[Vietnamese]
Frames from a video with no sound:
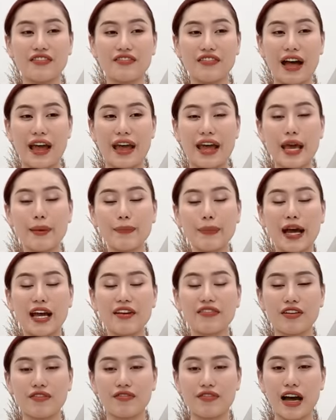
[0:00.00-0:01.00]
và ép
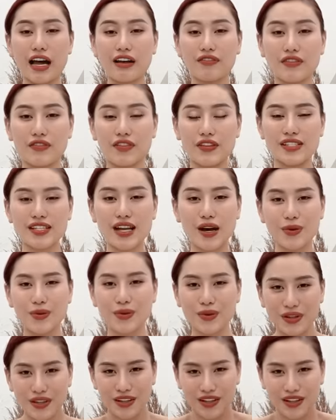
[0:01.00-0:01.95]
hai phần vai về phía sau.